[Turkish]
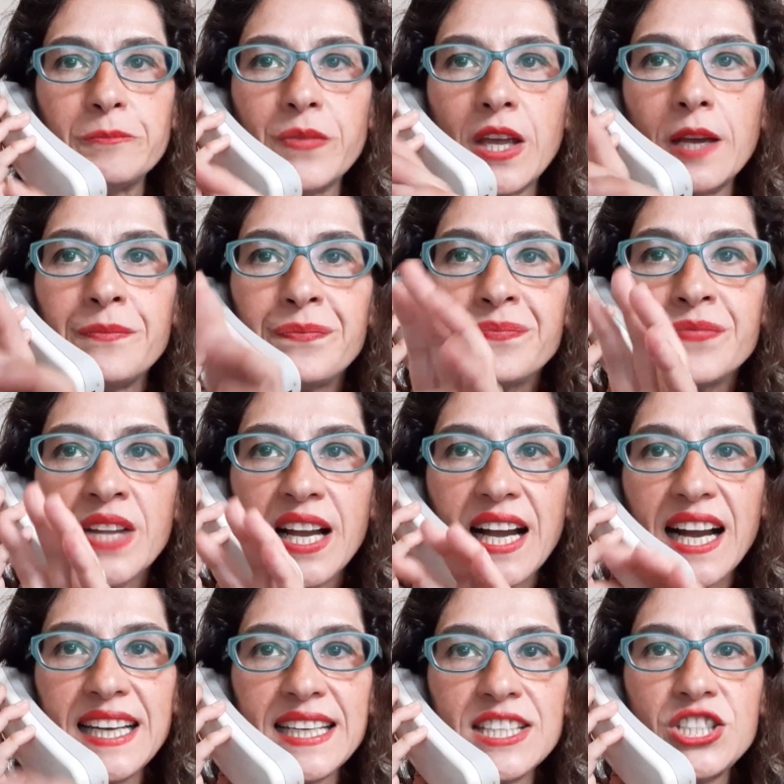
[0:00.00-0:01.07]
E,
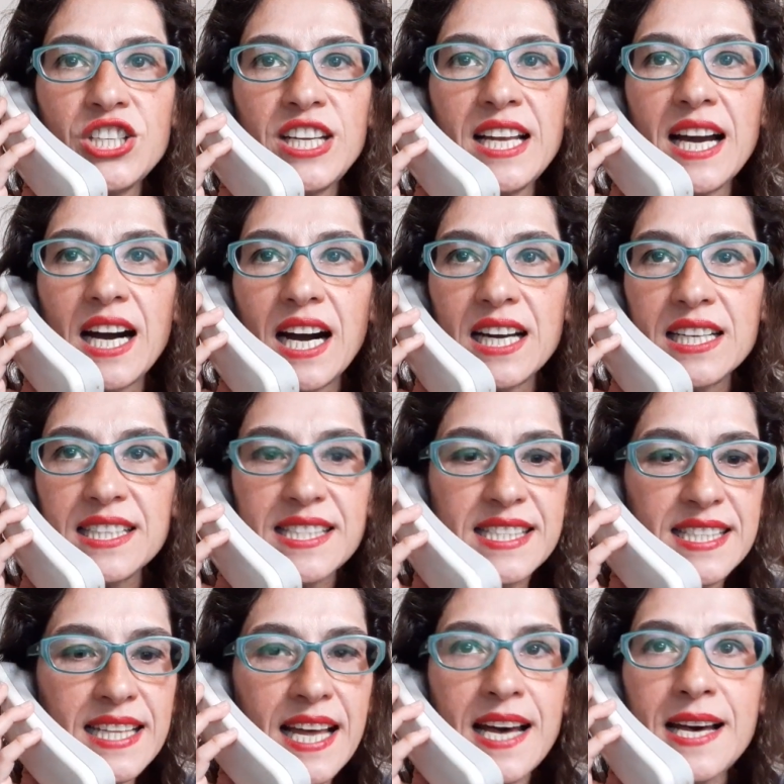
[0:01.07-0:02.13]
kaleciyle
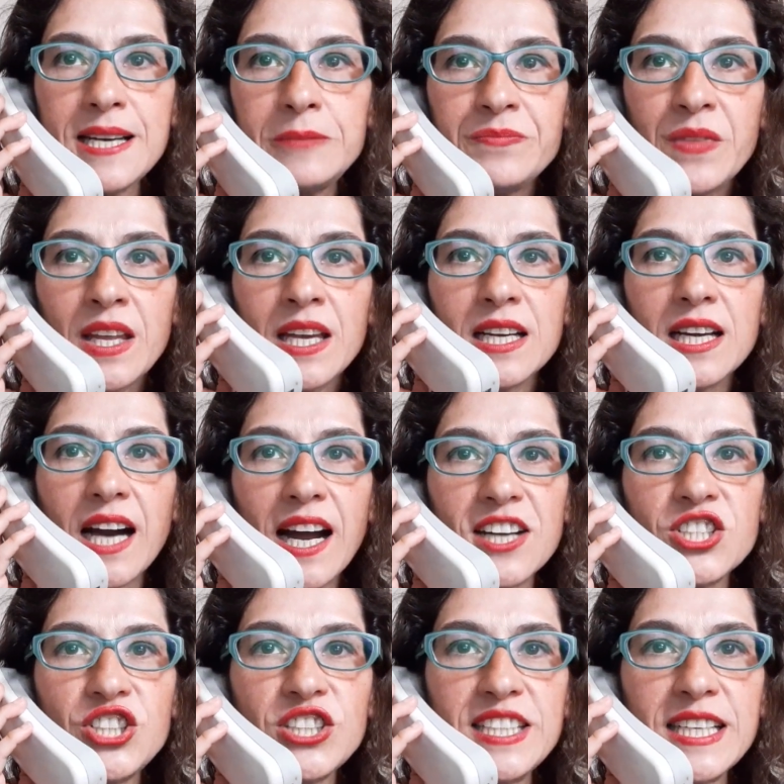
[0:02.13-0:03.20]
arasına
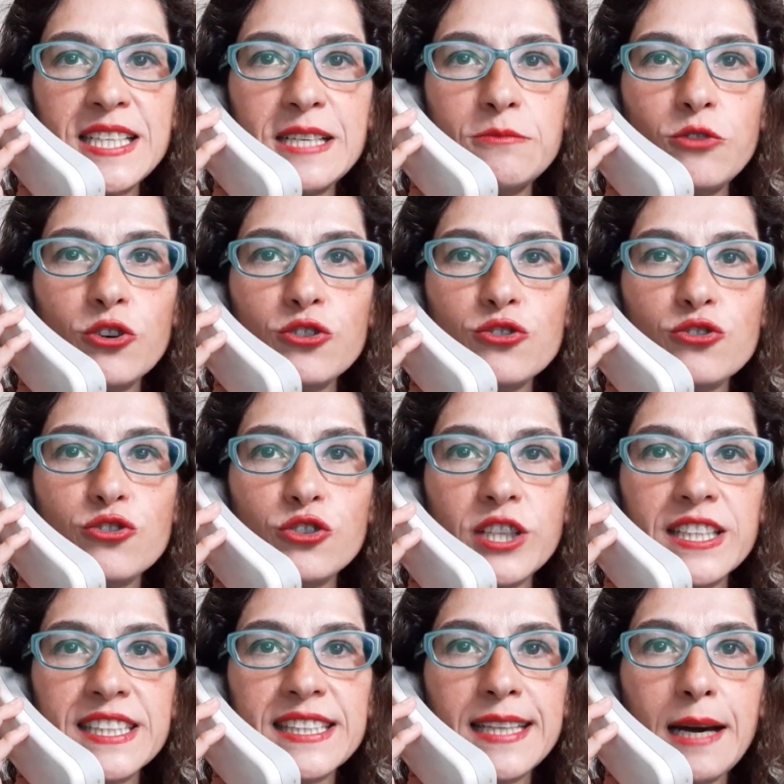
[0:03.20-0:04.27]
karşı takım
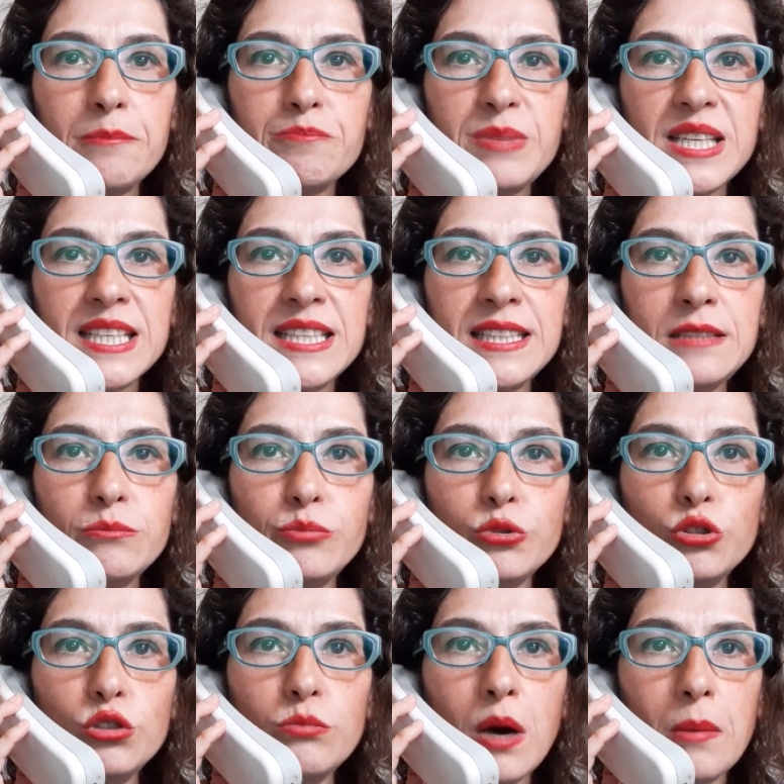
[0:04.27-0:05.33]
oyuncularından birinin
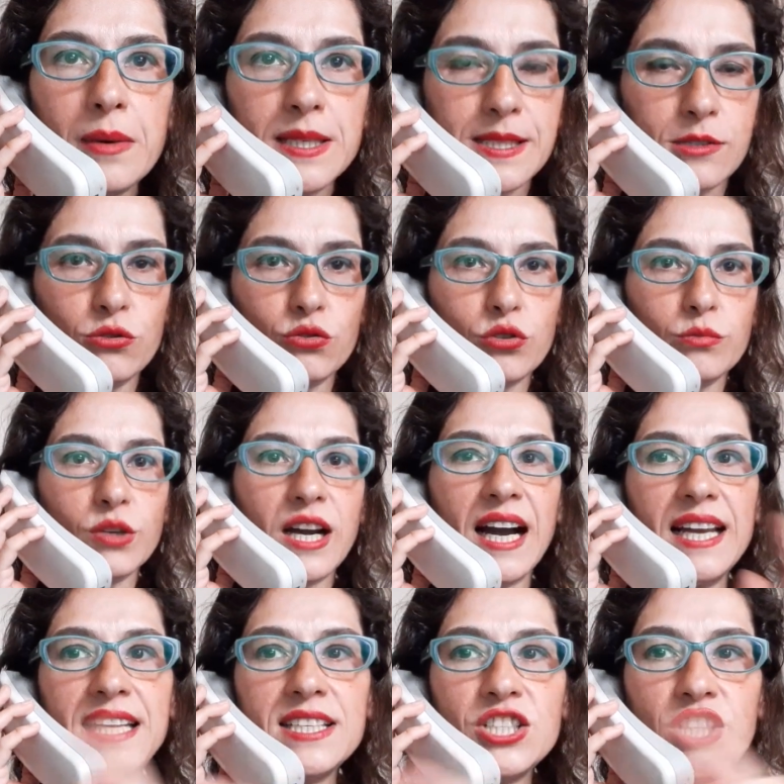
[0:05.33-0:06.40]
bulunmaması durumu.
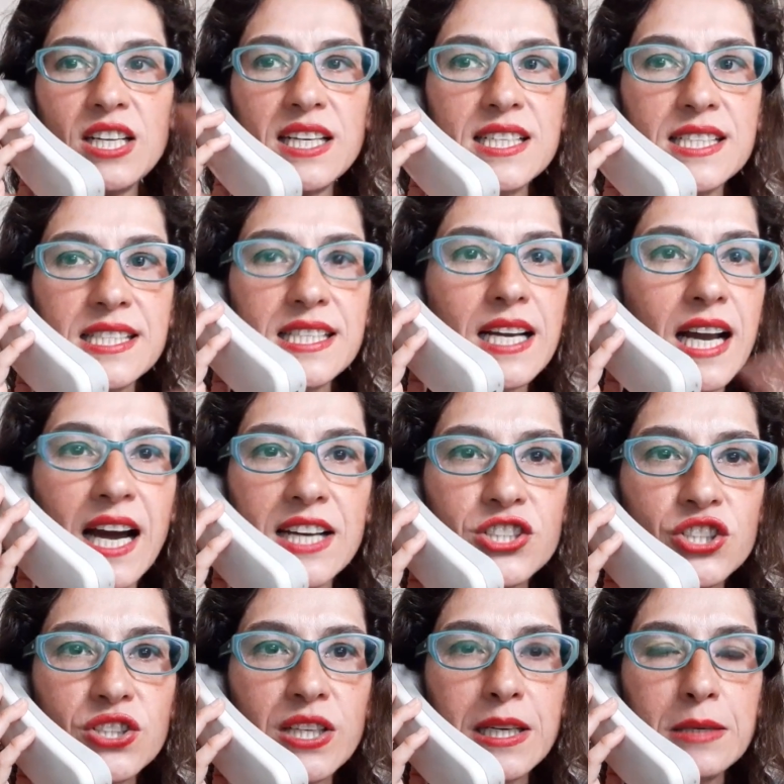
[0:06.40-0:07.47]
Kaleciyle arasına
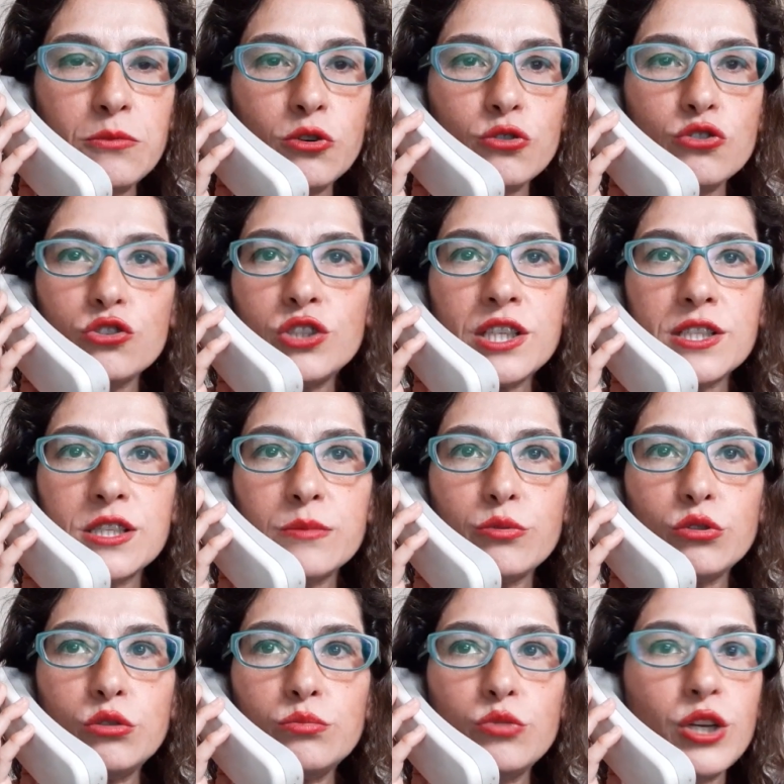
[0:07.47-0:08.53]
karşı takım oyuncu nasıl
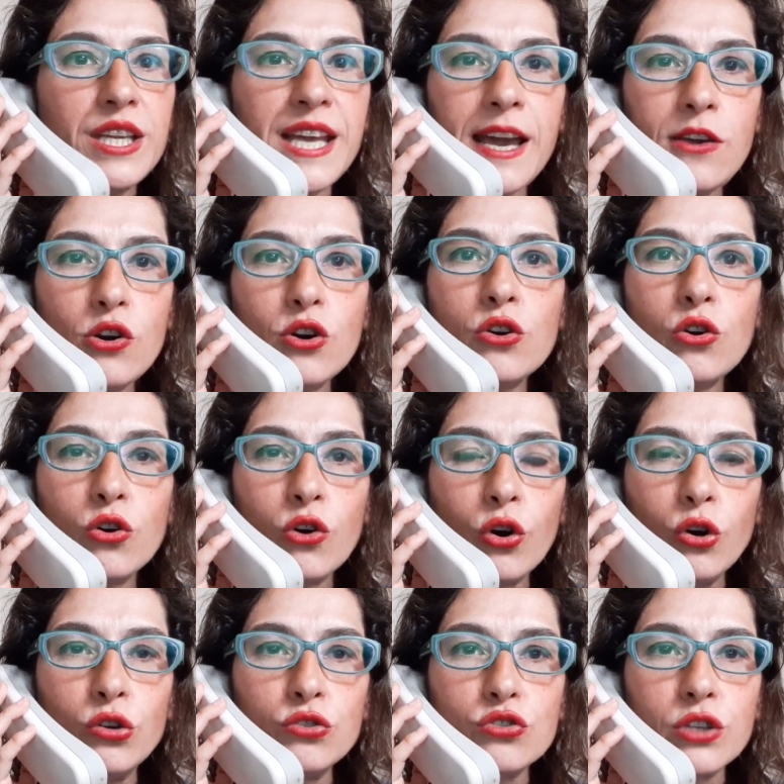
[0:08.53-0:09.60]
bulunmuyor? Niye yok o
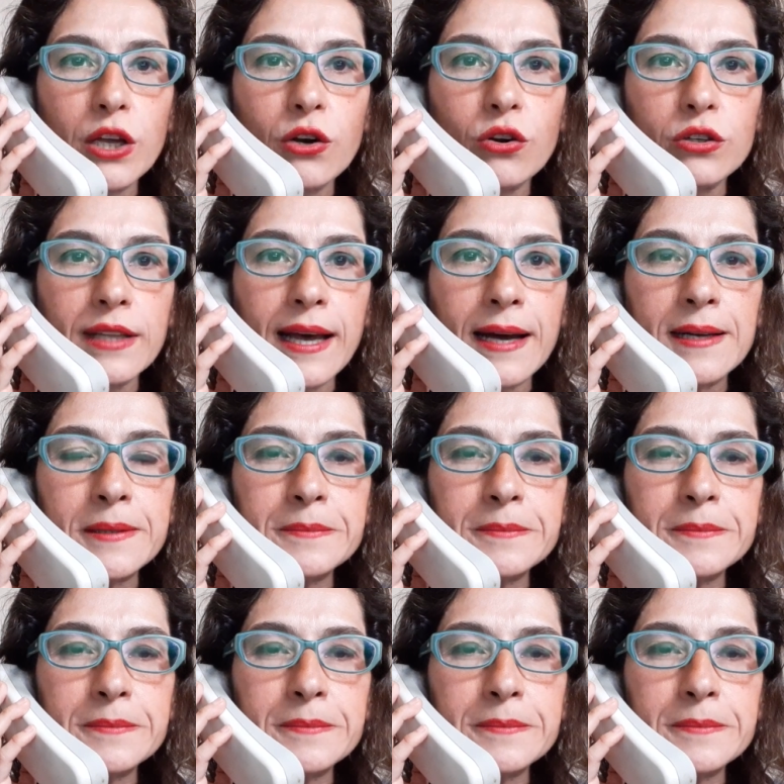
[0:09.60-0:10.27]
oyuncular orada?